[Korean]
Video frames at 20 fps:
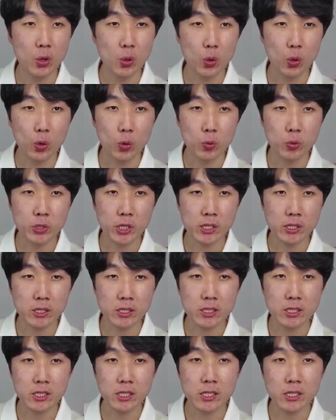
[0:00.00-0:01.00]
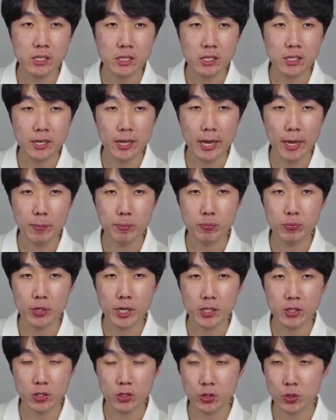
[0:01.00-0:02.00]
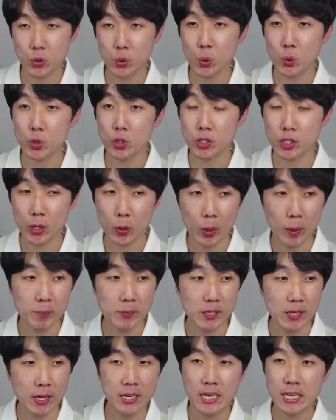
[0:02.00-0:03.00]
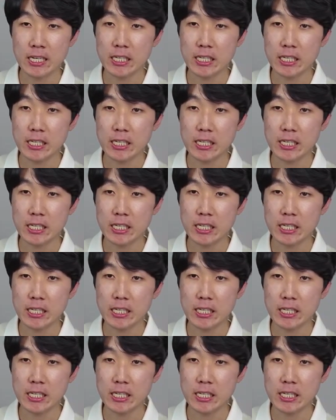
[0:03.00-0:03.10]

Objective-C를 애플에서 쓰고 있었다고 합니다.